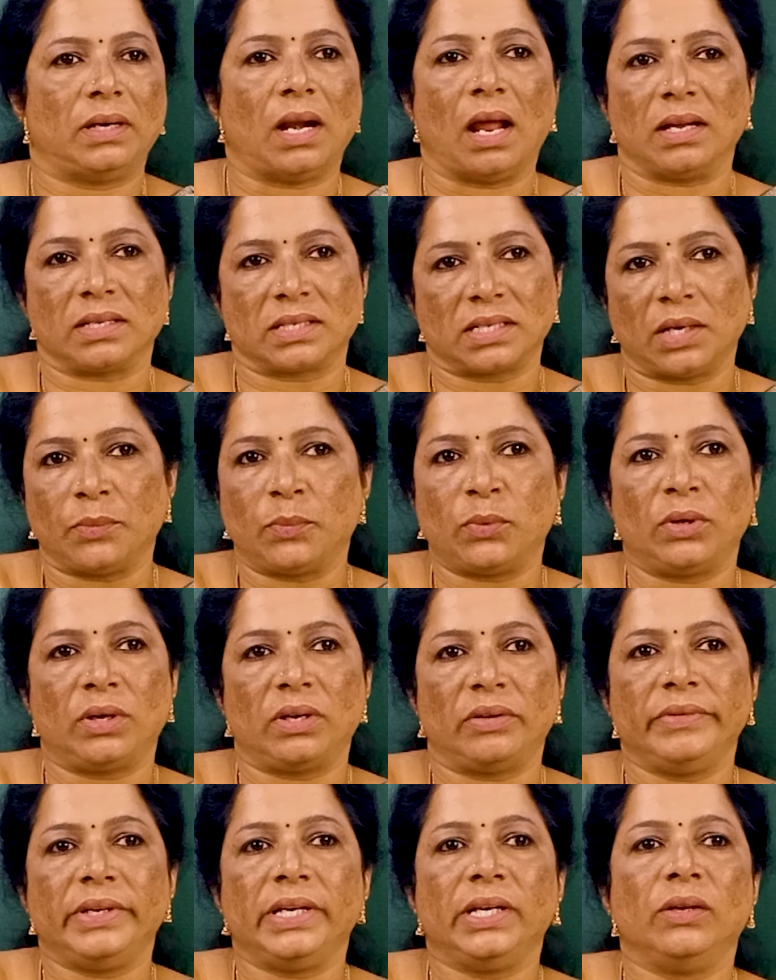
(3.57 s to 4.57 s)
லாஸ்ட்டாக
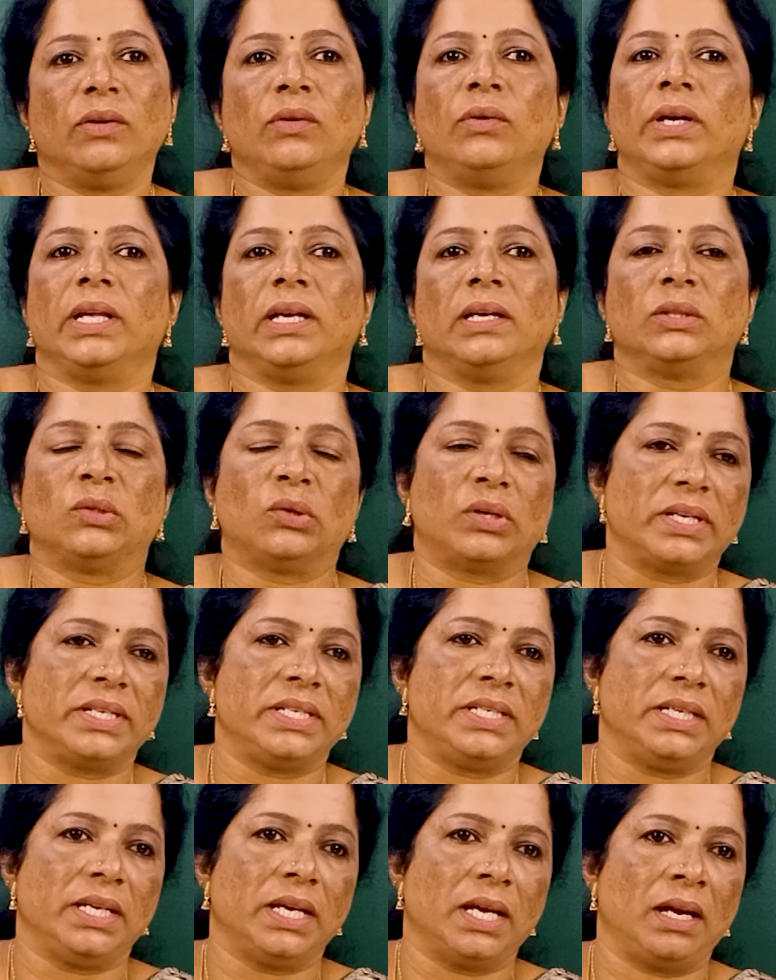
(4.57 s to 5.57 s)
போட்ட வீடியோனுடைய
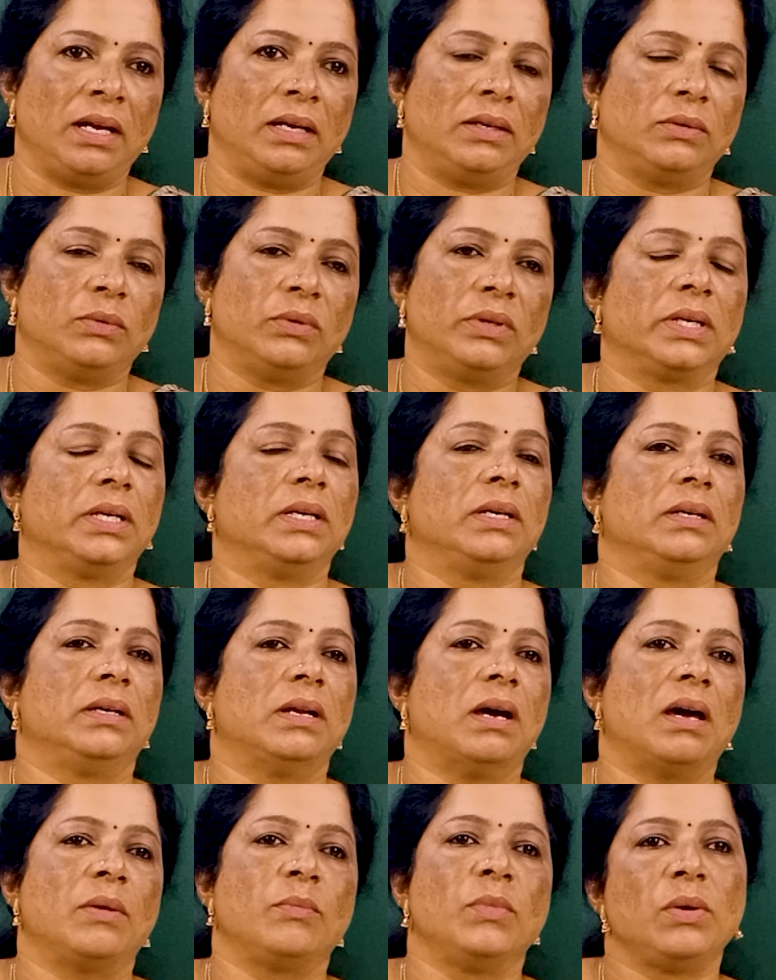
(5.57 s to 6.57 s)
தொடர்ச்சியாக ஒரு
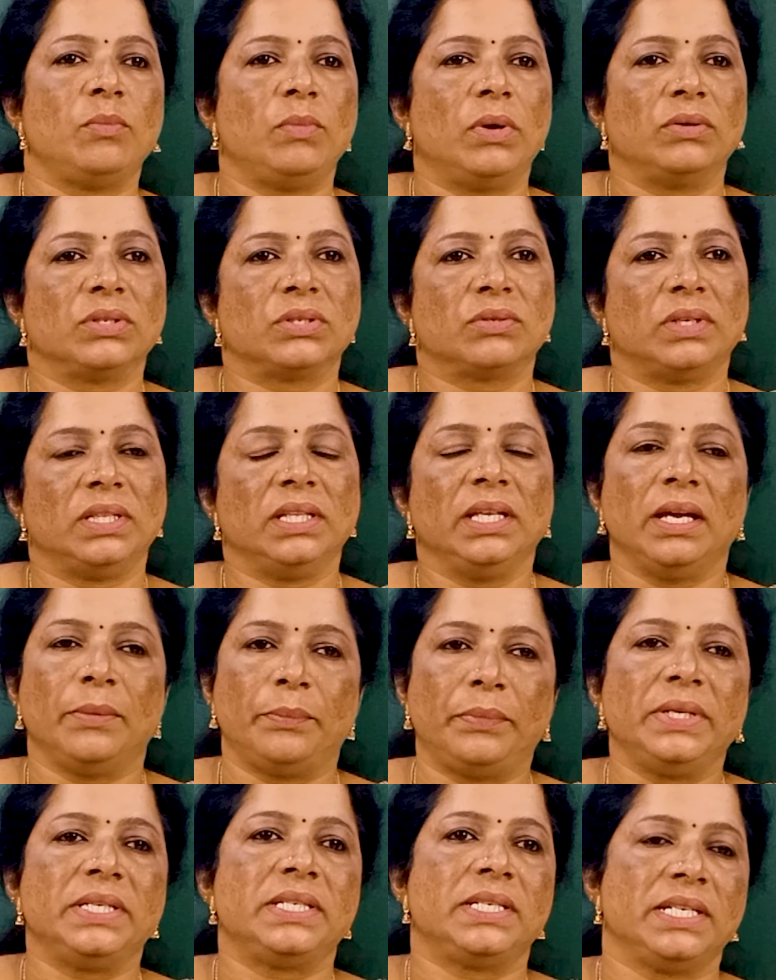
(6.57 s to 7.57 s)
நார்மல் ப்ளவுஸ் வந்து
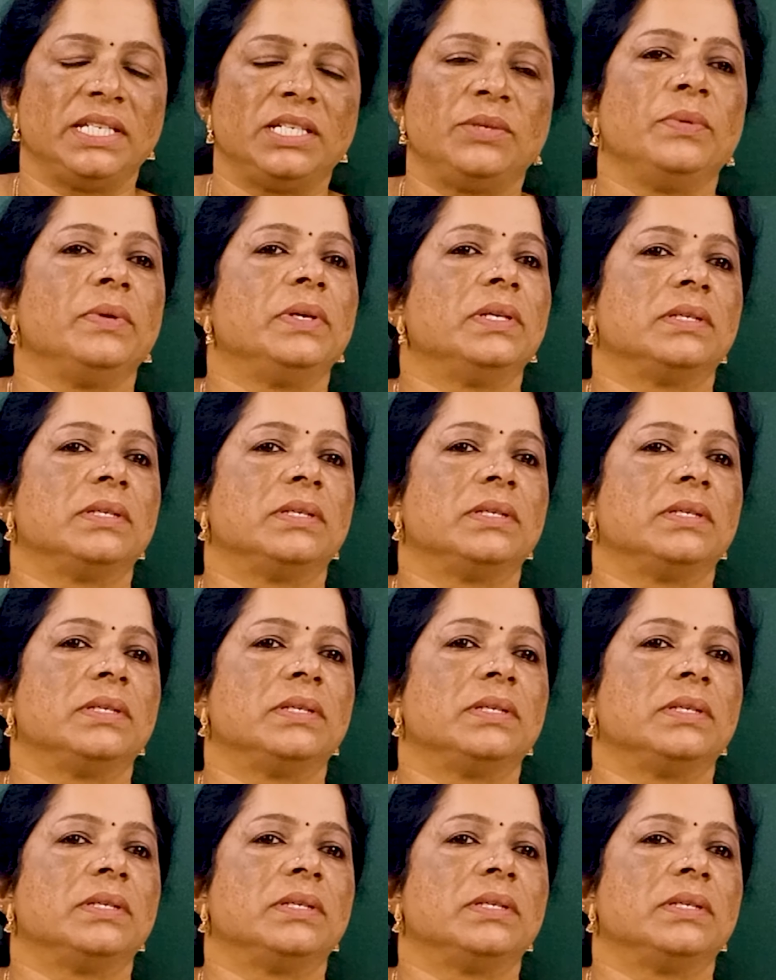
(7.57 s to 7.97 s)
எப்படி ஸ்டிச்